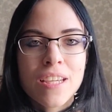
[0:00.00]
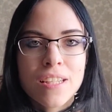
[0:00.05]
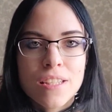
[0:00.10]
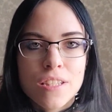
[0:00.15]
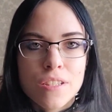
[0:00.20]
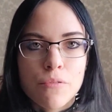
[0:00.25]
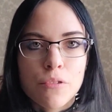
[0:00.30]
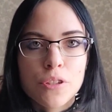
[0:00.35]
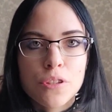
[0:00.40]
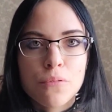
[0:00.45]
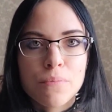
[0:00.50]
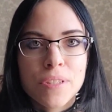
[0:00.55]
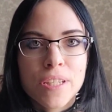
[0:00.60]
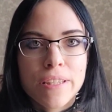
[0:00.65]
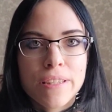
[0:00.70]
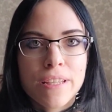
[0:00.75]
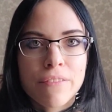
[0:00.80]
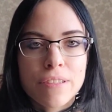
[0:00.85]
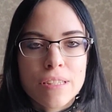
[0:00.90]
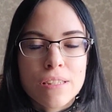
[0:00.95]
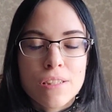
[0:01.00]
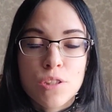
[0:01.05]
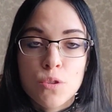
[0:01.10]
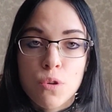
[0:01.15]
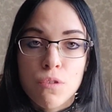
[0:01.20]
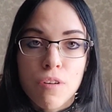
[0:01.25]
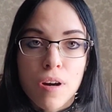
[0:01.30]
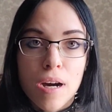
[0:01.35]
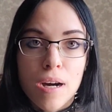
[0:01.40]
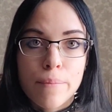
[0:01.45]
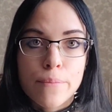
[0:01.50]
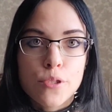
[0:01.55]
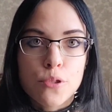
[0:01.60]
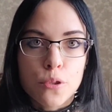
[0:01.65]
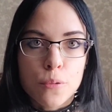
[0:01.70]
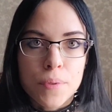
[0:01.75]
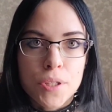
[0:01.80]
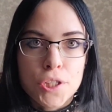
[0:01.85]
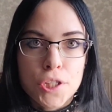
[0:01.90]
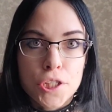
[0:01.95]
Сегодня у меня для вас снова
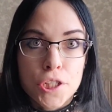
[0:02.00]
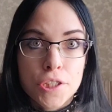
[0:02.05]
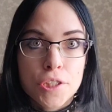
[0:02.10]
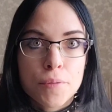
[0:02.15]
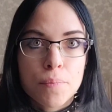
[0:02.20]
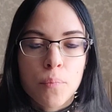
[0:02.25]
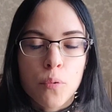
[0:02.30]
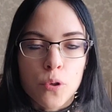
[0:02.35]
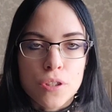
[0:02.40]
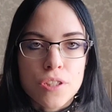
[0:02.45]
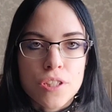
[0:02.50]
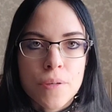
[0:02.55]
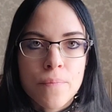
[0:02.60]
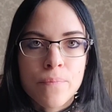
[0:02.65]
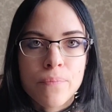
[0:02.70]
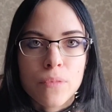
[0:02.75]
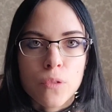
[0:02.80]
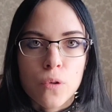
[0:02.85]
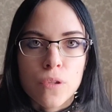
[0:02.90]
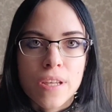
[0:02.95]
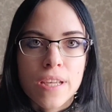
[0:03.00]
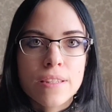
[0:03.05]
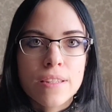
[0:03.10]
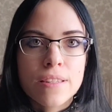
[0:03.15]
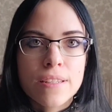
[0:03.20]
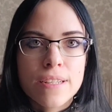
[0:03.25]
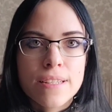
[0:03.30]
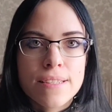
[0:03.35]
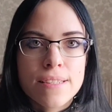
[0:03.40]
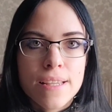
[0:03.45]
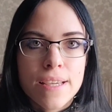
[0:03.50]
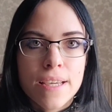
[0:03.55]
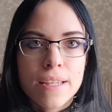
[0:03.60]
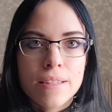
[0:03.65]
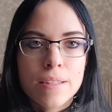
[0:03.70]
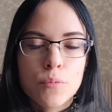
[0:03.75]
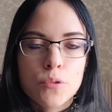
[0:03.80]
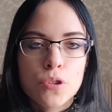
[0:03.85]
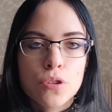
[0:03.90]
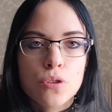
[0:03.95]
обзор печенек спорти, но на этот раз
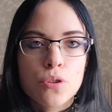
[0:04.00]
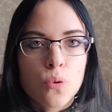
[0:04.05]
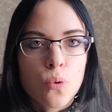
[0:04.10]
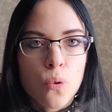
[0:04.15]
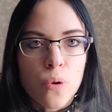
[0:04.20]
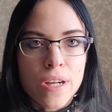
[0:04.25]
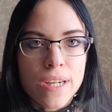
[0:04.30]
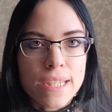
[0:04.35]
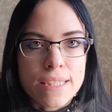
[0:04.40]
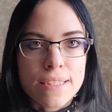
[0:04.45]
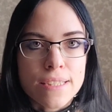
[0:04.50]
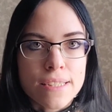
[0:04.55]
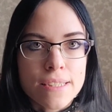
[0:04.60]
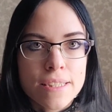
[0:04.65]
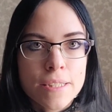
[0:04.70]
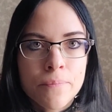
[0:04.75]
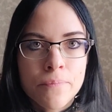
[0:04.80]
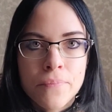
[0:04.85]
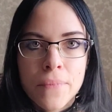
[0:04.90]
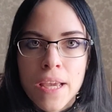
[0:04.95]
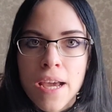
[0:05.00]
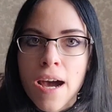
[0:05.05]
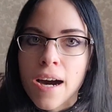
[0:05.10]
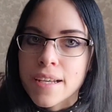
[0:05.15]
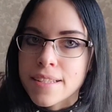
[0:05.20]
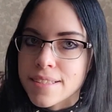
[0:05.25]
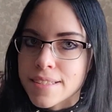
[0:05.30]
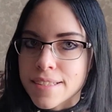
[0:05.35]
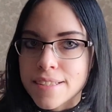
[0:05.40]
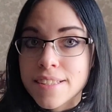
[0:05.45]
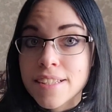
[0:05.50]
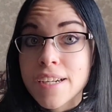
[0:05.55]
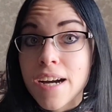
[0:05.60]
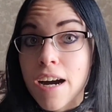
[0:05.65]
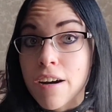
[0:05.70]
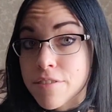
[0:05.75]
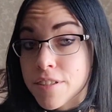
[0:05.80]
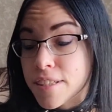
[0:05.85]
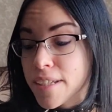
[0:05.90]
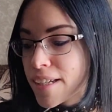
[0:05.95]
это будет другое ассорти, ассорти
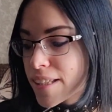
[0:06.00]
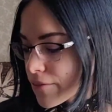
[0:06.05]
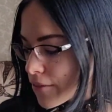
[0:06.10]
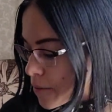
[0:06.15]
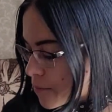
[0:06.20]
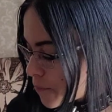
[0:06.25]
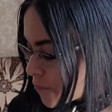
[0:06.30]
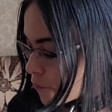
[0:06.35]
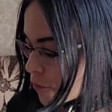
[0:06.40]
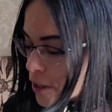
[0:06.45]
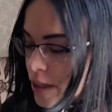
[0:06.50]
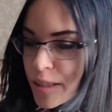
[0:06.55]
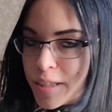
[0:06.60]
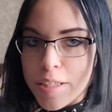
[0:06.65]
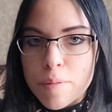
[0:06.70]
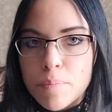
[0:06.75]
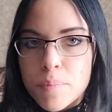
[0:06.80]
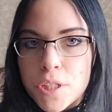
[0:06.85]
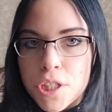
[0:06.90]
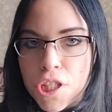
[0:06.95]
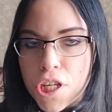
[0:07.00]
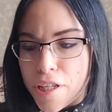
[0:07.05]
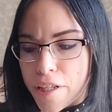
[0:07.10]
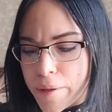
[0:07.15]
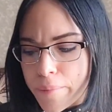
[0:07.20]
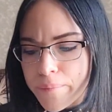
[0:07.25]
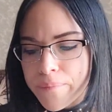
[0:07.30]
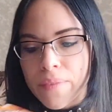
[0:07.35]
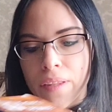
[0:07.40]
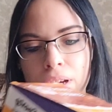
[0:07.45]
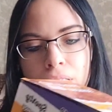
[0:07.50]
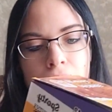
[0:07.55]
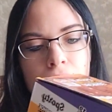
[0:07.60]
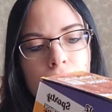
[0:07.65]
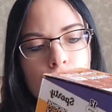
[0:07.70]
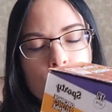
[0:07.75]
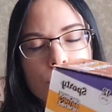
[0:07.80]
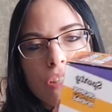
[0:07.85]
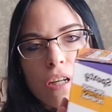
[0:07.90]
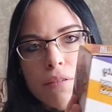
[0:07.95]
овсяного фитнес-печенья.
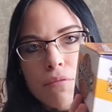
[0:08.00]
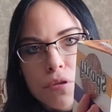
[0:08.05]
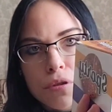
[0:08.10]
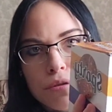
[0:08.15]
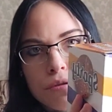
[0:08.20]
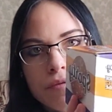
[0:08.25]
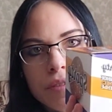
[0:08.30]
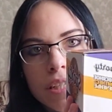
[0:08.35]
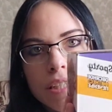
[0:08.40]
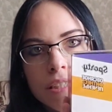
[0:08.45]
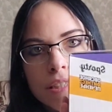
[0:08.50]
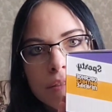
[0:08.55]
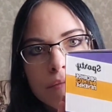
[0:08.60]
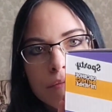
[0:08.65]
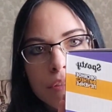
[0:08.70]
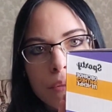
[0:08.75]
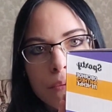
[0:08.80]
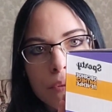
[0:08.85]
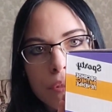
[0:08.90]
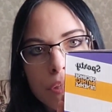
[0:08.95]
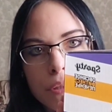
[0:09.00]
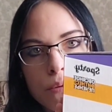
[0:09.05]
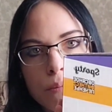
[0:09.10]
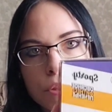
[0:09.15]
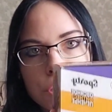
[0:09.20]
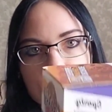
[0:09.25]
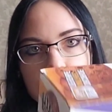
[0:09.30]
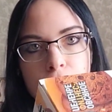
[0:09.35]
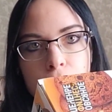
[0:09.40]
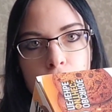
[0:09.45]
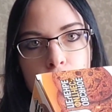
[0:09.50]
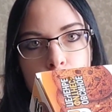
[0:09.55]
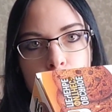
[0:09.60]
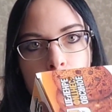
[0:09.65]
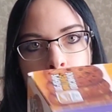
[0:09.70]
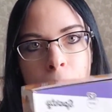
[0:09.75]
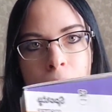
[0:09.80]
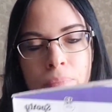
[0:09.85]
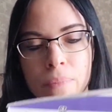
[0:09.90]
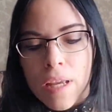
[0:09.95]
Вот так вот оно выглядит, в такой коробочке пришло.